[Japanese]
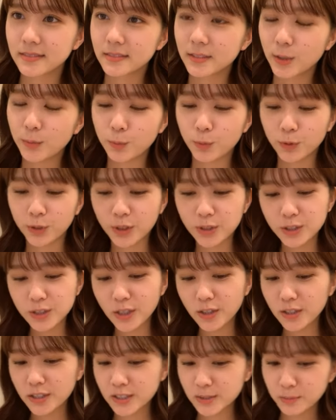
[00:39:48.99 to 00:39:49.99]
でも私
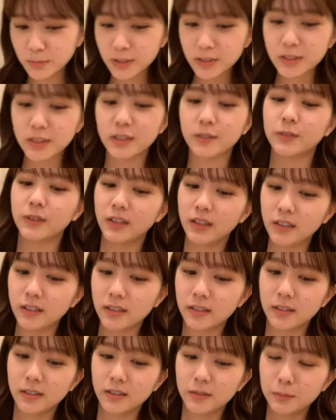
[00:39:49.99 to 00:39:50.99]
あれしましたよね
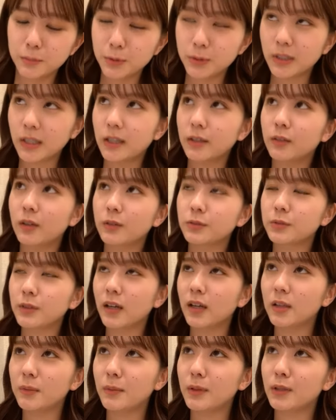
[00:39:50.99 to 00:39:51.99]
舞台の
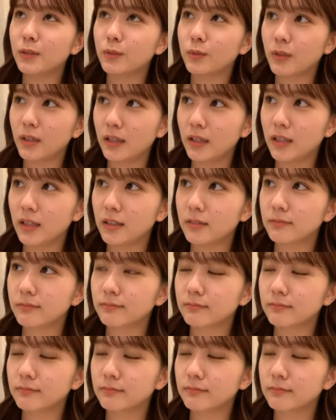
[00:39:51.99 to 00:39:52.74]
アフターイベントで